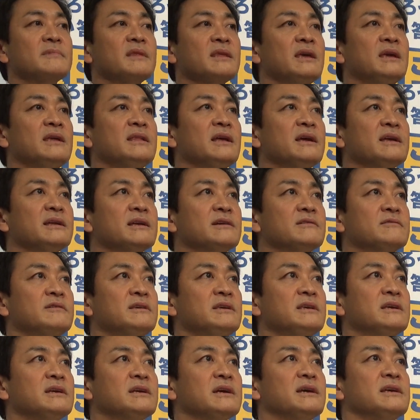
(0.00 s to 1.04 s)
えー、内閣委
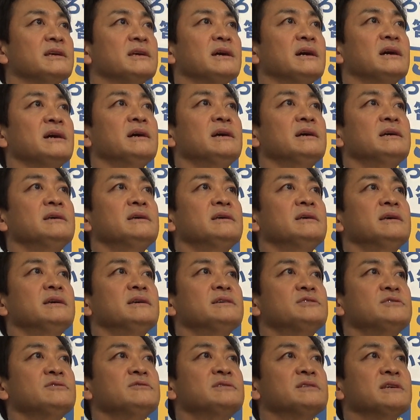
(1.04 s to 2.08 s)
員会が
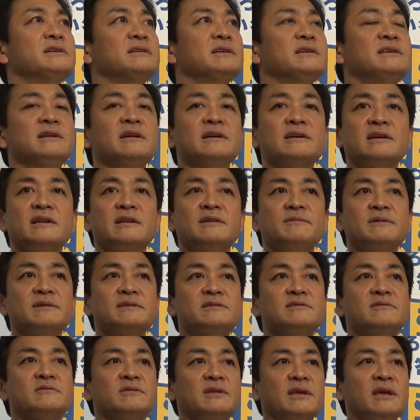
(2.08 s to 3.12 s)
衆参で開かれま
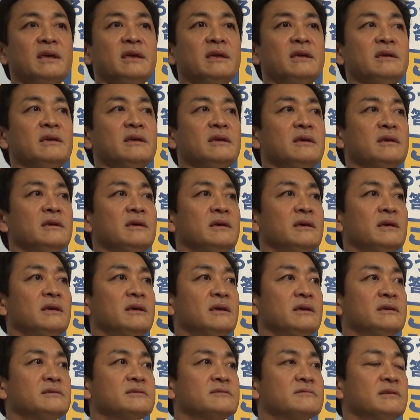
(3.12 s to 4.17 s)
すので、
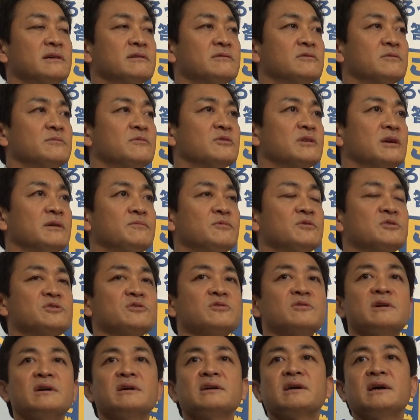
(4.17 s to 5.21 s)
えー、少なくとも官房
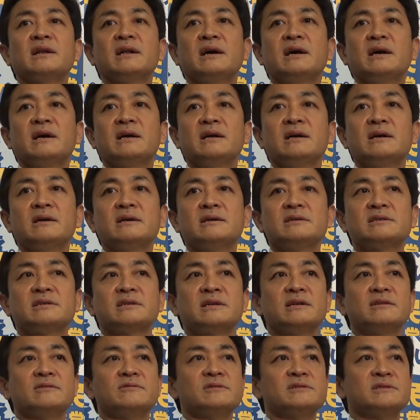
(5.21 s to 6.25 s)
長官からしっ
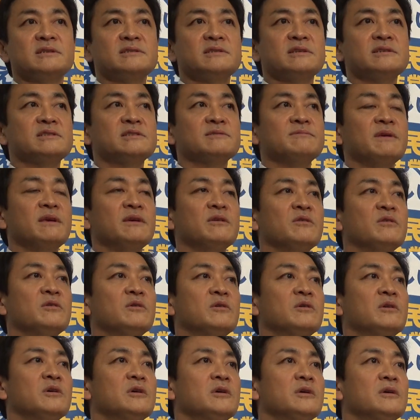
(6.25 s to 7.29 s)
かりとした説明
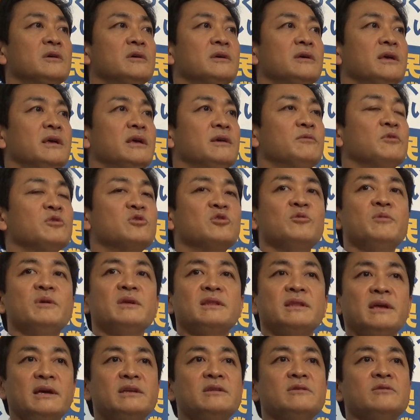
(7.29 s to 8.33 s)
を求め
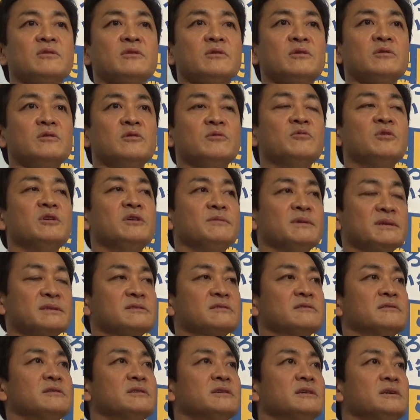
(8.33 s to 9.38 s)
たいと思います。